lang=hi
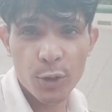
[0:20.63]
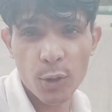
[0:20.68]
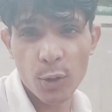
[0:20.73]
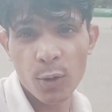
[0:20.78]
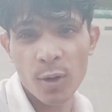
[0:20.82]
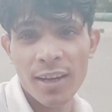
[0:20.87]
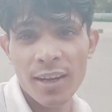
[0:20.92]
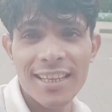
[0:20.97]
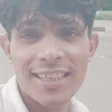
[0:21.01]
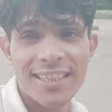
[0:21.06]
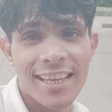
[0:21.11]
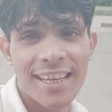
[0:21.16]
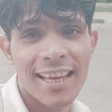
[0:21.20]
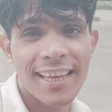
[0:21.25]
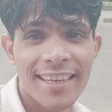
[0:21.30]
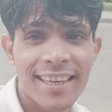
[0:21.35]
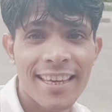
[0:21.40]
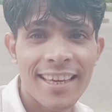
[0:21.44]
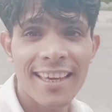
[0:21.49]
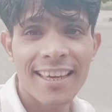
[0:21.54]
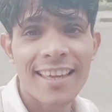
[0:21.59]
होना
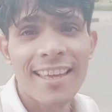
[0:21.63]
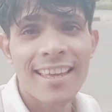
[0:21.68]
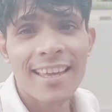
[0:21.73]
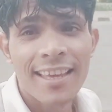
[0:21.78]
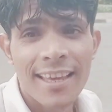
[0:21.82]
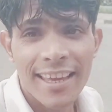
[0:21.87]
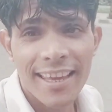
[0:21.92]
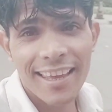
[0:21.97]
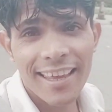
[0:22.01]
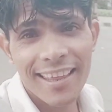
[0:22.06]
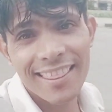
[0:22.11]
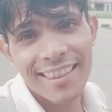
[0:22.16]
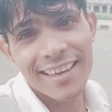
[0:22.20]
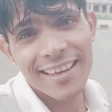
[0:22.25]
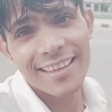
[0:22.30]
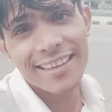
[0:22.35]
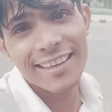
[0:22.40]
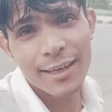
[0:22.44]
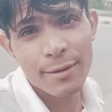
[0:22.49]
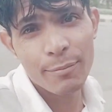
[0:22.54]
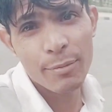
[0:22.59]
चाहिए ये
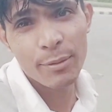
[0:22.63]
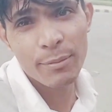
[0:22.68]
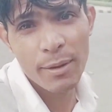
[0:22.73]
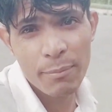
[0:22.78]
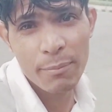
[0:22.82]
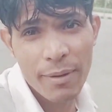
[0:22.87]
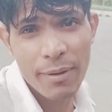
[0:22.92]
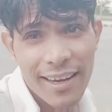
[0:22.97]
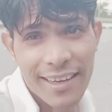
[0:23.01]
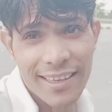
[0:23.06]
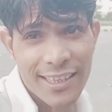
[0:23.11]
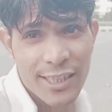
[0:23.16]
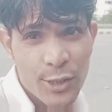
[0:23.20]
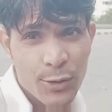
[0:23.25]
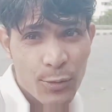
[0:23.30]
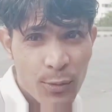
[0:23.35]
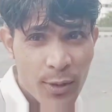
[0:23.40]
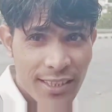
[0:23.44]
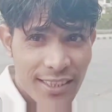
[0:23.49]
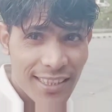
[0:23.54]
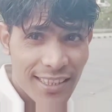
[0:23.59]
देखिए अभी मैं
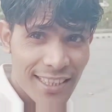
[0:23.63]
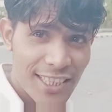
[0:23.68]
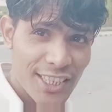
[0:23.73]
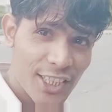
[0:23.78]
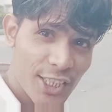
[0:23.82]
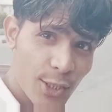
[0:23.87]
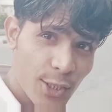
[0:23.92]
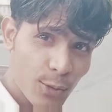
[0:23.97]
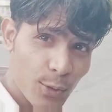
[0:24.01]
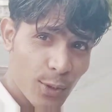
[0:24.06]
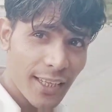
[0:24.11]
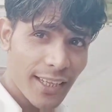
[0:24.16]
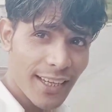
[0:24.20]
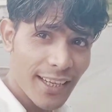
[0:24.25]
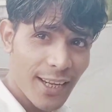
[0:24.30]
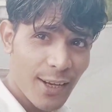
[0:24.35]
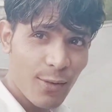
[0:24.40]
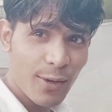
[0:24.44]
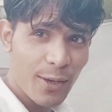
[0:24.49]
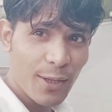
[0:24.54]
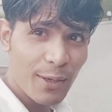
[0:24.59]
बालकेश्वर से नीचे उतर रहा
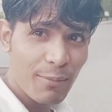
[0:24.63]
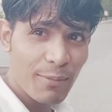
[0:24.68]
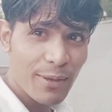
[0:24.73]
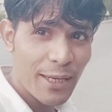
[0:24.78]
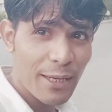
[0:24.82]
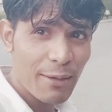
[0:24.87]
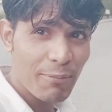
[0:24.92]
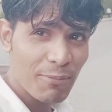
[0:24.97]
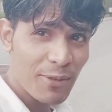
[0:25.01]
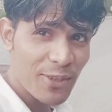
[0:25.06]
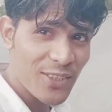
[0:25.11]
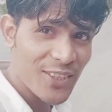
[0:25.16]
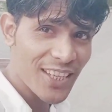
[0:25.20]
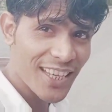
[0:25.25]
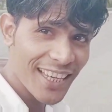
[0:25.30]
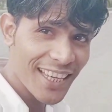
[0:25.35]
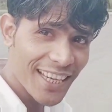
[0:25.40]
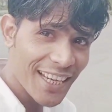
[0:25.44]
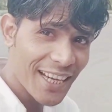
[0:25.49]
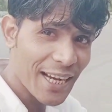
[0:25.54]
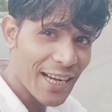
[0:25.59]
हूँ और मेरे पीछे
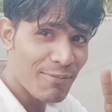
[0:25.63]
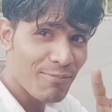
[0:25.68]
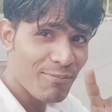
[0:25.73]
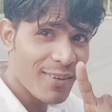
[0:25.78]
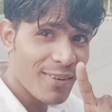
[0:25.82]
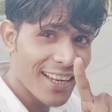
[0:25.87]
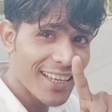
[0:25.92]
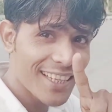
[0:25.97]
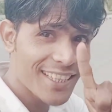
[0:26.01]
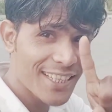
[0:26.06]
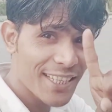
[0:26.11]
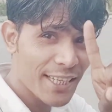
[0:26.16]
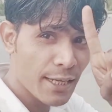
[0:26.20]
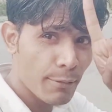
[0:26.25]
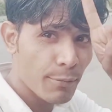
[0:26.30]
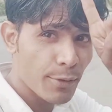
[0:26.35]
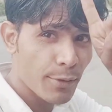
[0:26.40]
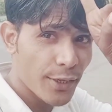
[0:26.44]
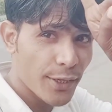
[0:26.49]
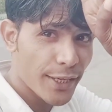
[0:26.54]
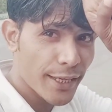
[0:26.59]
अंबानी जी का
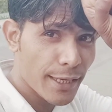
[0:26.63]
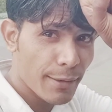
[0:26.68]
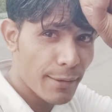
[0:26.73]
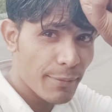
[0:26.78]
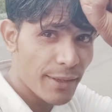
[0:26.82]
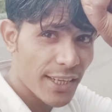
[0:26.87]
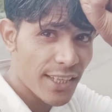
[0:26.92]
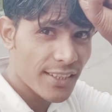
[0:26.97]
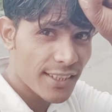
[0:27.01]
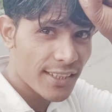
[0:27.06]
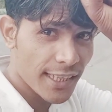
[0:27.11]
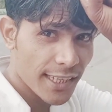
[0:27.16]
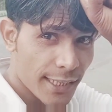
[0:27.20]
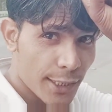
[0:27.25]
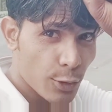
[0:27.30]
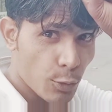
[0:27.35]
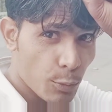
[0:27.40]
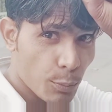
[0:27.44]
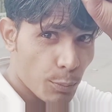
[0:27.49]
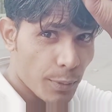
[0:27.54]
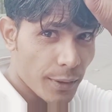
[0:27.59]
बिल्डिंग है मेरे सर के
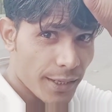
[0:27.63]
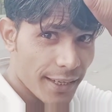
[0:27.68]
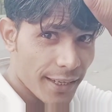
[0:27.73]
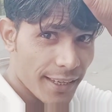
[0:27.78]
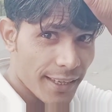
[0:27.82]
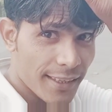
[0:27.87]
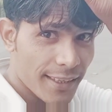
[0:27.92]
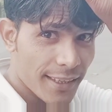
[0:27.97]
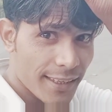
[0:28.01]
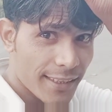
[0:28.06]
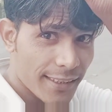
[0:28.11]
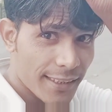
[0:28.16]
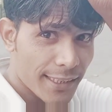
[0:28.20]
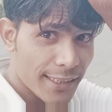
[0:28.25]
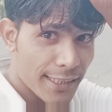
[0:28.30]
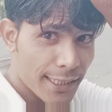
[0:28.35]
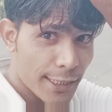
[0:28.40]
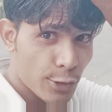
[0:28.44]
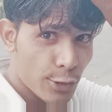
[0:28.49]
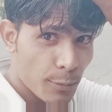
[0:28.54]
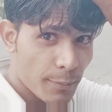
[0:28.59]
ऊपर ये देखिए
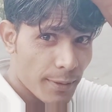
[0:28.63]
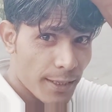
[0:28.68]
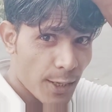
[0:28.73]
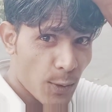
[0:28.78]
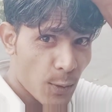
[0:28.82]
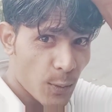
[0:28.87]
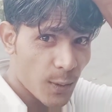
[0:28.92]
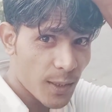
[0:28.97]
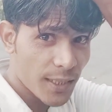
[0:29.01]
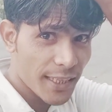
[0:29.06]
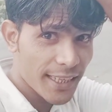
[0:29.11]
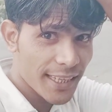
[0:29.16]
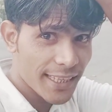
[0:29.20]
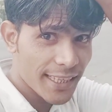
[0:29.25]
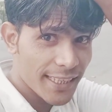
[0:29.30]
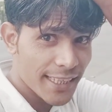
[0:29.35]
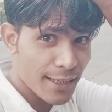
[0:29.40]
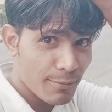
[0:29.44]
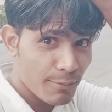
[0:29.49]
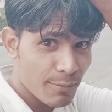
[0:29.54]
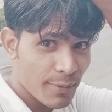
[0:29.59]
ये जो मेरा उंगली है
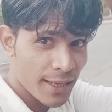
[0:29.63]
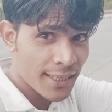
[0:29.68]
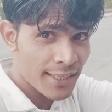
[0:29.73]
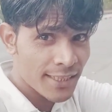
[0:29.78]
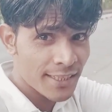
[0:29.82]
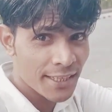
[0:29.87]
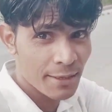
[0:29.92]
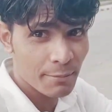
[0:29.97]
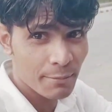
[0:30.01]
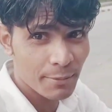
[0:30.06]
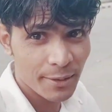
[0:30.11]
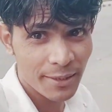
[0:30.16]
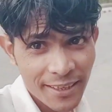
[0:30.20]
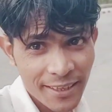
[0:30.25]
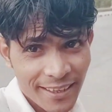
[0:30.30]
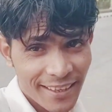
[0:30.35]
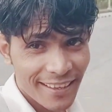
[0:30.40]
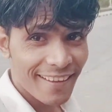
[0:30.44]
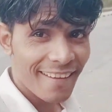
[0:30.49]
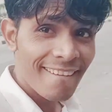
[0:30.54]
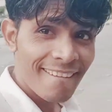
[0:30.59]
ये अंबानी जी का
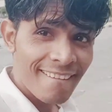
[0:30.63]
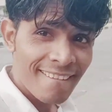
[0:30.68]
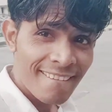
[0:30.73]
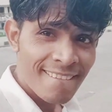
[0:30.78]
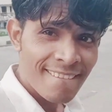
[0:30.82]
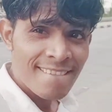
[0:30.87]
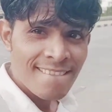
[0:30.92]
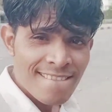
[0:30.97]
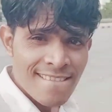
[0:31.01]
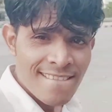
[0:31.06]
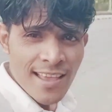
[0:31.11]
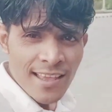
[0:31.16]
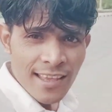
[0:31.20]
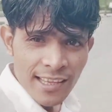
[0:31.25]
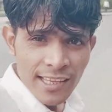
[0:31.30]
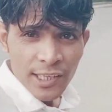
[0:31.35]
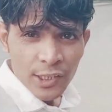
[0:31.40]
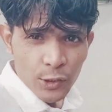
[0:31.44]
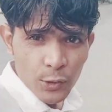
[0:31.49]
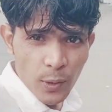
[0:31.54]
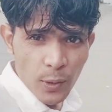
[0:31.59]
बिल्डिंग है
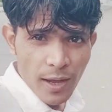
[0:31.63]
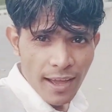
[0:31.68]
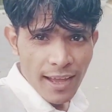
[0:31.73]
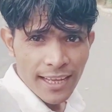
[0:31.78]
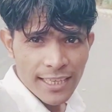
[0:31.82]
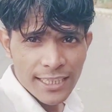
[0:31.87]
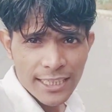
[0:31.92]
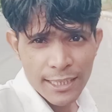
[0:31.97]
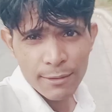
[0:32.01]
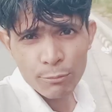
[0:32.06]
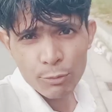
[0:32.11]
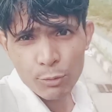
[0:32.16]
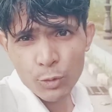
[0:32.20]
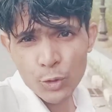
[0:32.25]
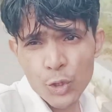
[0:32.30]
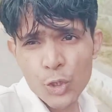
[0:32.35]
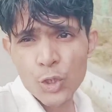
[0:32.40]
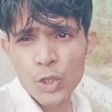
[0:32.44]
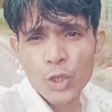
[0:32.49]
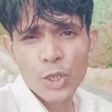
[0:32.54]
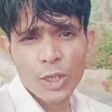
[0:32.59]
तो आज हम
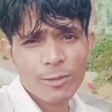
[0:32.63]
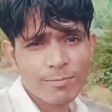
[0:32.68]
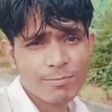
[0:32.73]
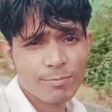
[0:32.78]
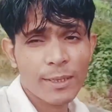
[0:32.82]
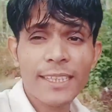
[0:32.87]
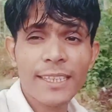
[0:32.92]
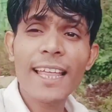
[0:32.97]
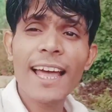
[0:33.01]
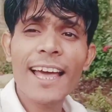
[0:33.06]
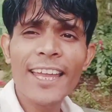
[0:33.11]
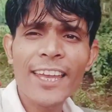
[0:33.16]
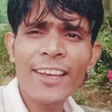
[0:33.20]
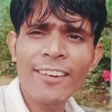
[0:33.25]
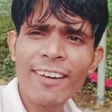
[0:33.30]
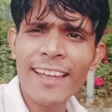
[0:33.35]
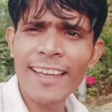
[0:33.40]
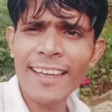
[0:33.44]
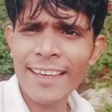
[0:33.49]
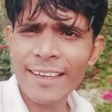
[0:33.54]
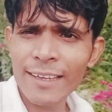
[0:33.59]
कुछ बताने
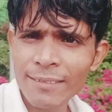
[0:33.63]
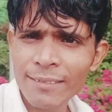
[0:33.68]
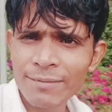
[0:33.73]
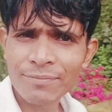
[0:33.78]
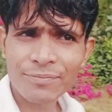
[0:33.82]
वाले हैं